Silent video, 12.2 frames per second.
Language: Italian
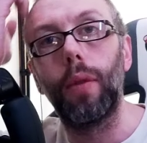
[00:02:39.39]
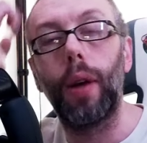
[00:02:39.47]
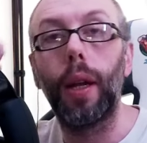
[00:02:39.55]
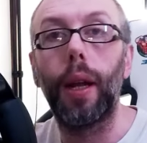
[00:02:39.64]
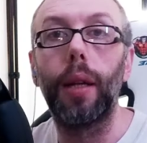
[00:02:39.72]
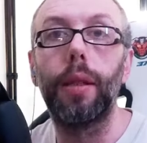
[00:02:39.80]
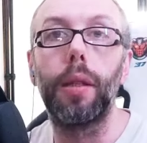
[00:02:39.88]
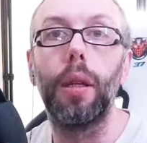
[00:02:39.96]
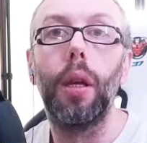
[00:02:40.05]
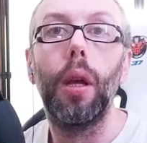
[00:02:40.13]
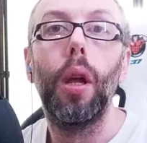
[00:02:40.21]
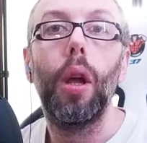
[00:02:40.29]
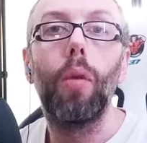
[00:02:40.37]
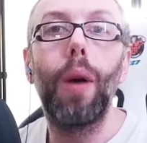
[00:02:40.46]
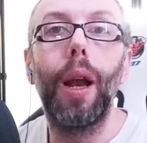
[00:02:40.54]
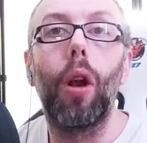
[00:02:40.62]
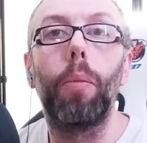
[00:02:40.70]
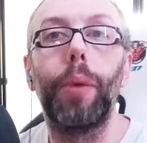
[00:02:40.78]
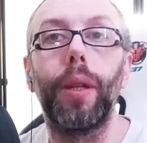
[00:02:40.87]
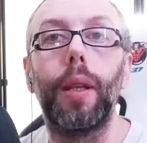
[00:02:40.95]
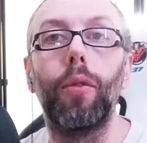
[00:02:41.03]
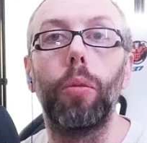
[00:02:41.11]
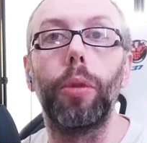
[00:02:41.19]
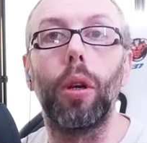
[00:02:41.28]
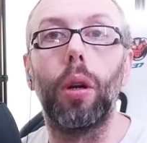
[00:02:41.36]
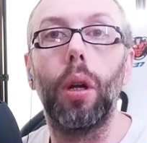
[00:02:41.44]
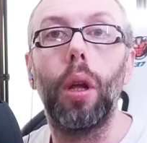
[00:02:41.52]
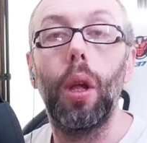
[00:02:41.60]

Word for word: vari cazzi. Qual è l'obiettivo mio?